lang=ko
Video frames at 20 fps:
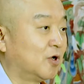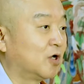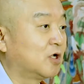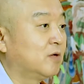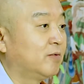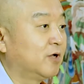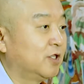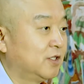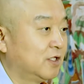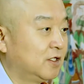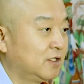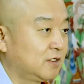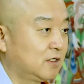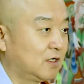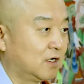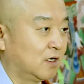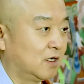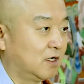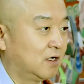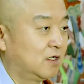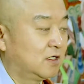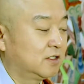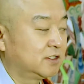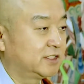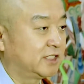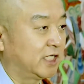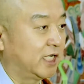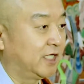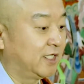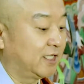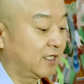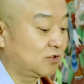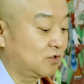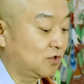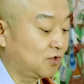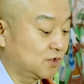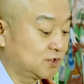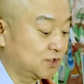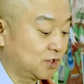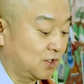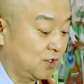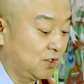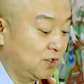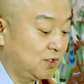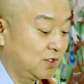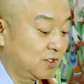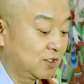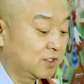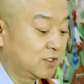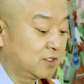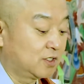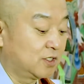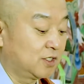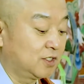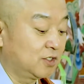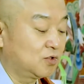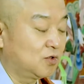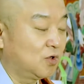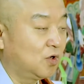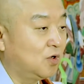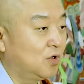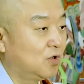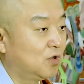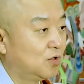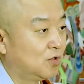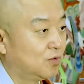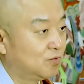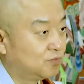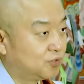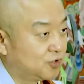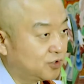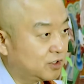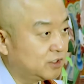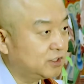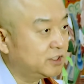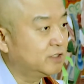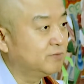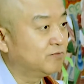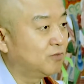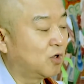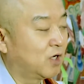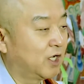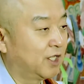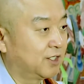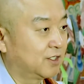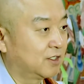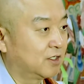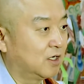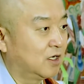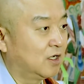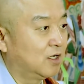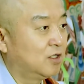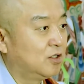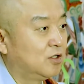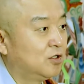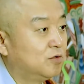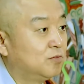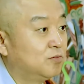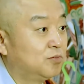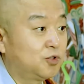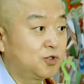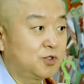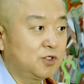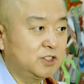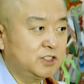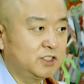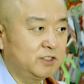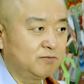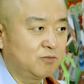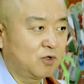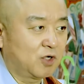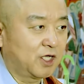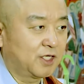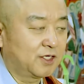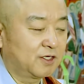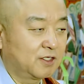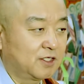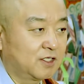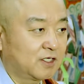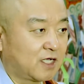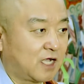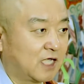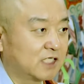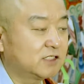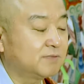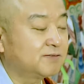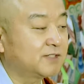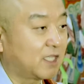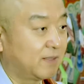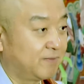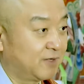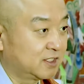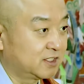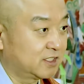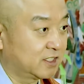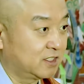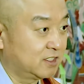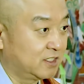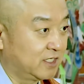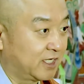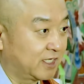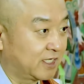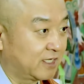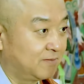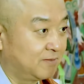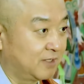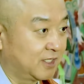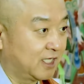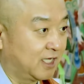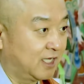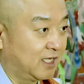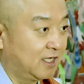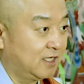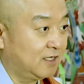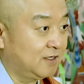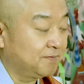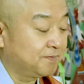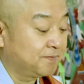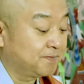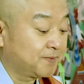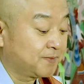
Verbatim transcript: 벌거벗는 것, 자연화교도죠. 그리고 불을 신봉하는 것, 불을 신봉하는 가습 사명제를 이야기합니다.